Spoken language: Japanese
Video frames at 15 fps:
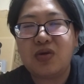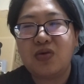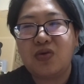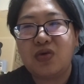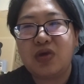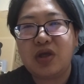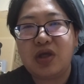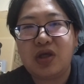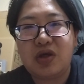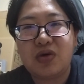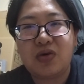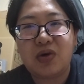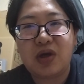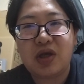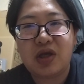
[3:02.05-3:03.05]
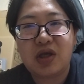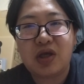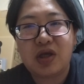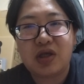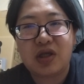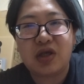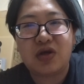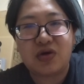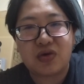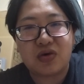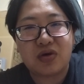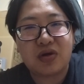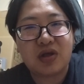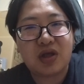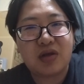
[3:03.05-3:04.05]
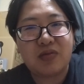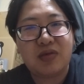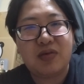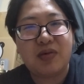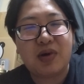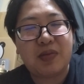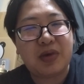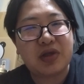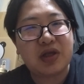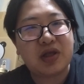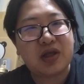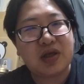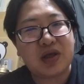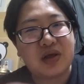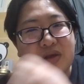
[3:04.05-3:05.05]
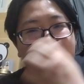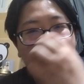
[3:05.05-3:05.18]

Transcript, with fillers: あと大谷翔平選手、今まさに